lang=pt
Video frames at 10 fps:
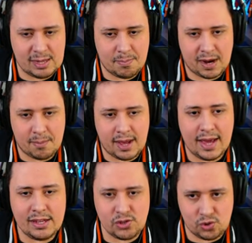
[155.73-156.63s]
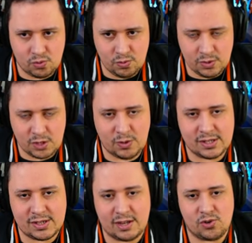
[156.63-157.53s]
aqui para mais um que
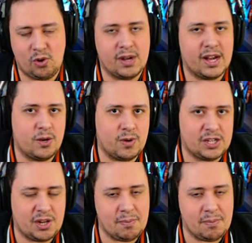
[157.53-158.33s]
eles colocaram que eu